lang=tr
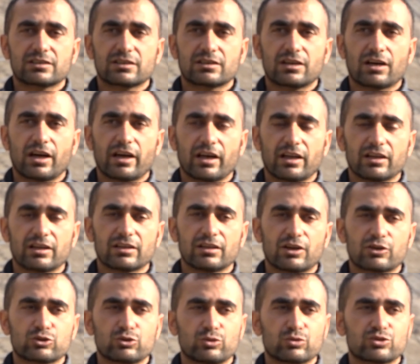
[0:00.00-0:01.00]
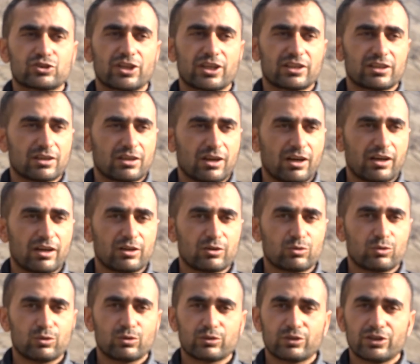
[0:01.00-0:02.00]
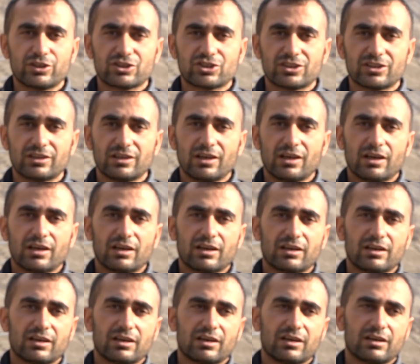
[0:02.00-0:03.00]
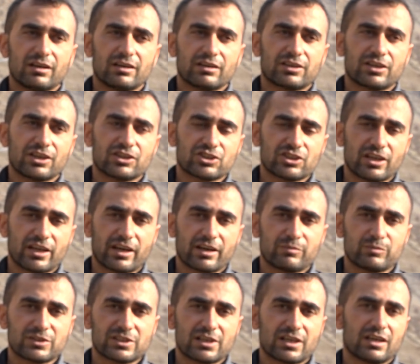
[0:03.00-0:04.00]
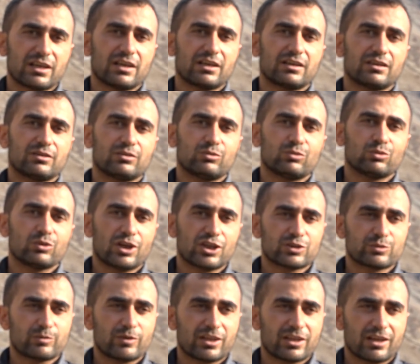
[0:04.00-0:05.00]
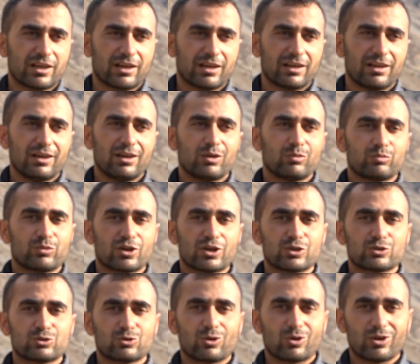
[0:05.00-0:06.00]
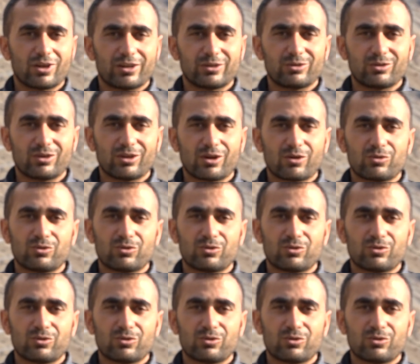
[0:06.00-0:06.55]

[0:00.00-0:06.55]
kayalıklar çok çetin kayalık olduğu için keçilerimize ulaşmada biraz zorlanıyorlar.